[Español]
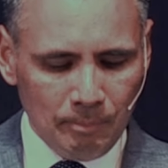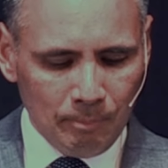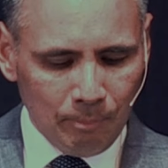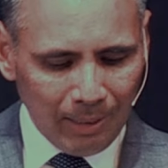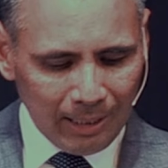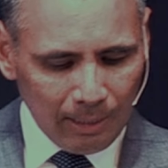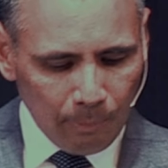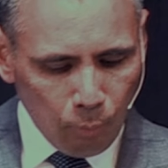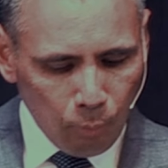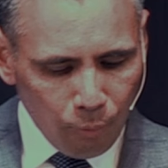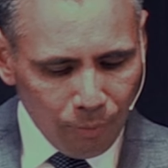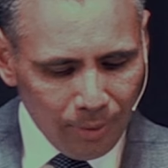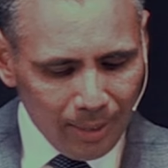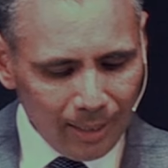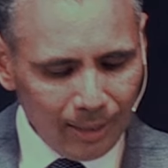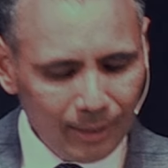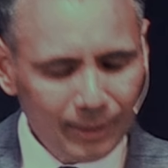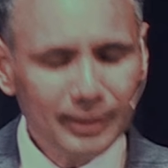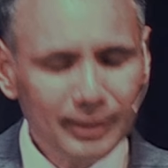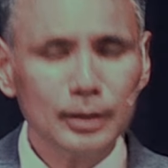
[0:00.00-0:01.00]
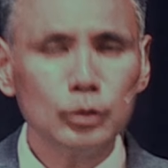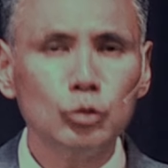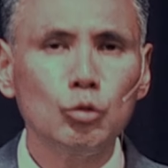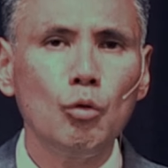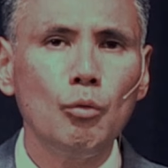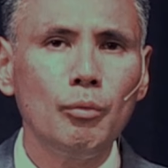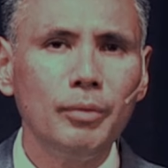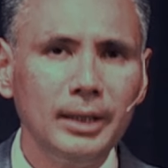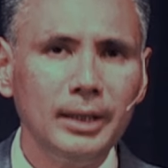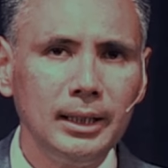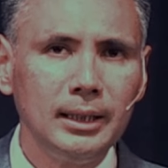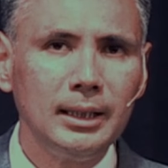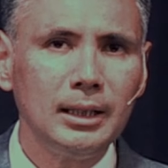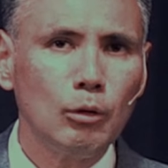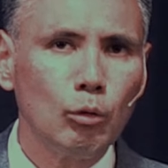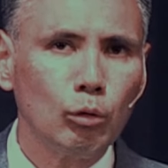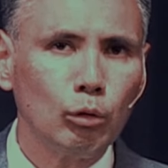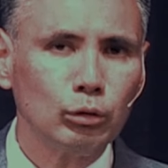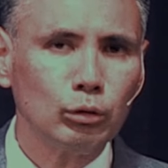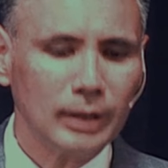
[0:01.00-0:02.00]
Para poder descubrir y
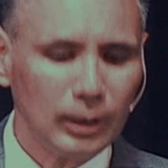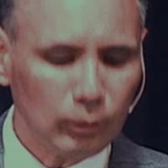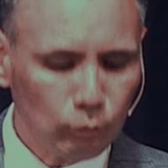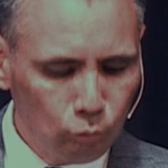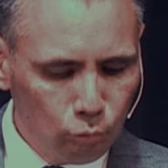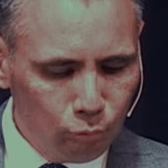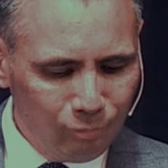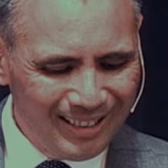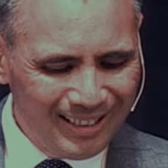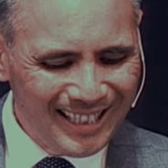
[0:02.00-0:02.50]
conocer tu